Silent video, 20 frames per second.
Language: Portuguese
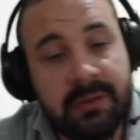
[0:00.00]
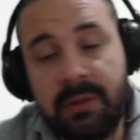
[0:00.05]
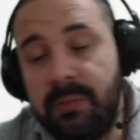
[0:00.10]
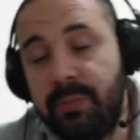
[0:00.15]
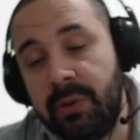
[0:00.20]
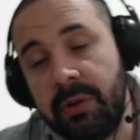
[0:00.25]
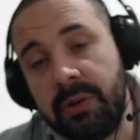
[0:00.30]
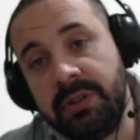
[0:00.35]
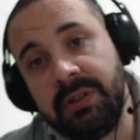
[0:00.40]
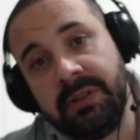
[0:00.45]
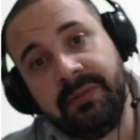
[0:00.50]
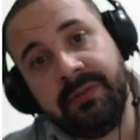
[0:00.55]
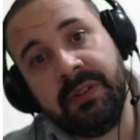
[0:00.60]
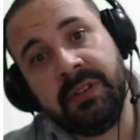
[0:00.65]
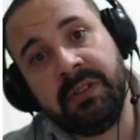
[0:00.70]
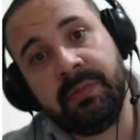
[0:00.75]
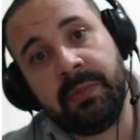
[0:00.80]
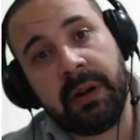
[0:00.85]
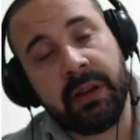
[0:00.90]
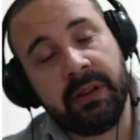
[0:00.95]
fique um pouco
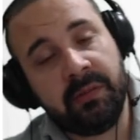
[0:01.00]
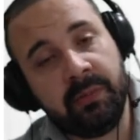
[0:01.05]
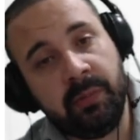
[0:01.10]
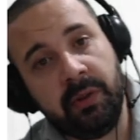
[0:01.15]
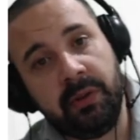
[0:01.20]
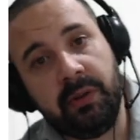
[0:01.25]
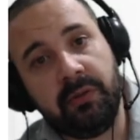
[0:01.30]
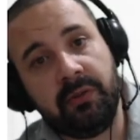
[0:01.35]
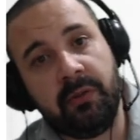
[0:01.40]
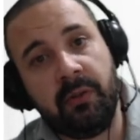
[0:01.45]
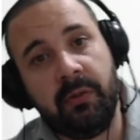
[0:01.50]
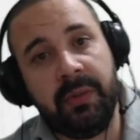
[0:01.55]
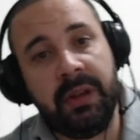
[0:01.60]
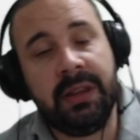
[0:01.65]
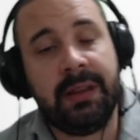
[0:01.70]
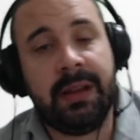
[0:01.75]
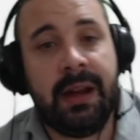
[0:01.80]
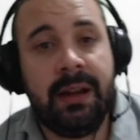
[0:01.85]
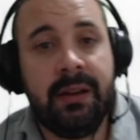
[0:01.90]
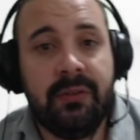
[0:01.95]
difícil para responder os
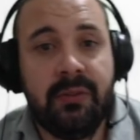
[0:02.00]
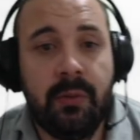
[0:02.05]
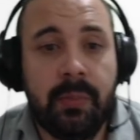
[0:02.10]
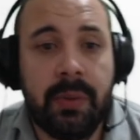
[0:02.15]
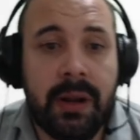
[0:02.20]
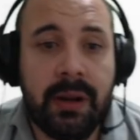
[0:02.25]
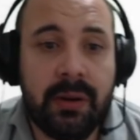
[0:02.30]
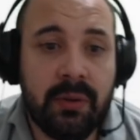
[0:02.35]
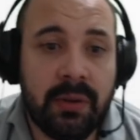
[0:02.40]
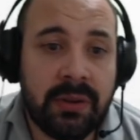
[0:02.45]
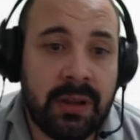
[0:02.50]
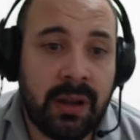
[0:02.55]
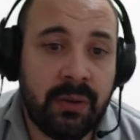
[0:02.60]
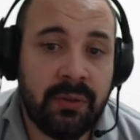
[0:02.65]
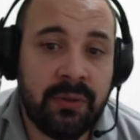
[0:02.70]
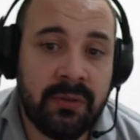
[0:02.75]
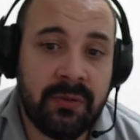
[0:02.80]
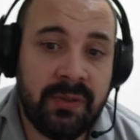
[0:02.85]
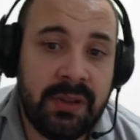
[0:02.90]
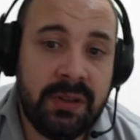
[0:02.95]
comentários ou para anotar
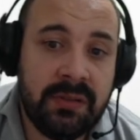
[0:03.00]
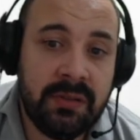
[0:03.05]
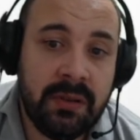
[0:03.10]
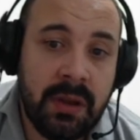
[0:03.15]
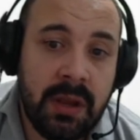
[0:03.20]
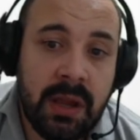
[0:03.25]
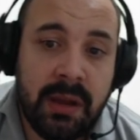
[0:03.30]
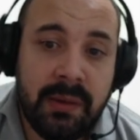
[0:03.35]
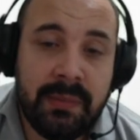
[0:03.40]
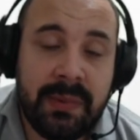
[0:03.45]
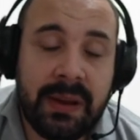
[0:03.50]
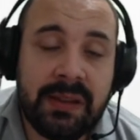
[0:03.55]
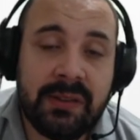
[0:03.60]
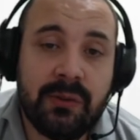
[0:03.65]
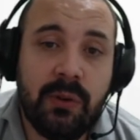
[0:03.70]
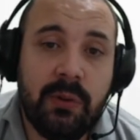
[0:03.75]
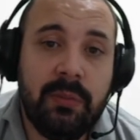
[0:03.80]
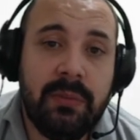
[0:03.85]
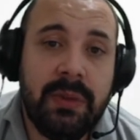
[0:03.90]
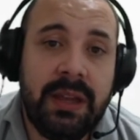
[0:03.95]
os vídeos, mas
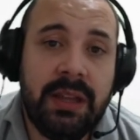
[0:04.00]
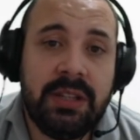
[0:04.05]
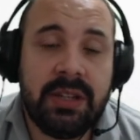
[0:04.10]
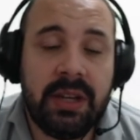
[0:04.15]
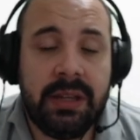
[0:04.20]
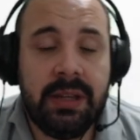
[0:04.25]
comente